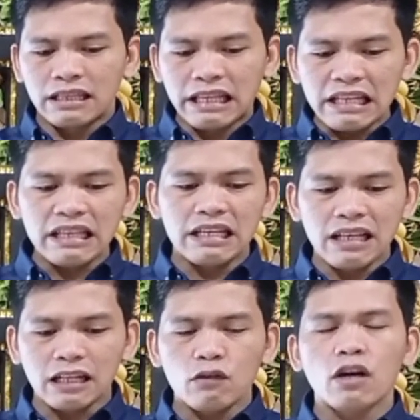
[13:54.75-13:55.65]

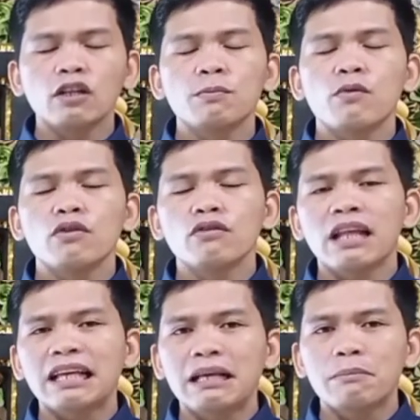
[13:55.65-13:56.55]
titingnan kung ano po yung
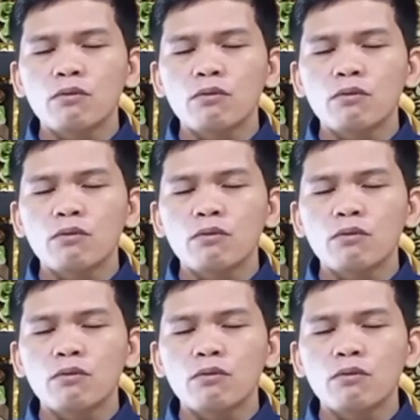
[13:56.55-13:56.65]
naging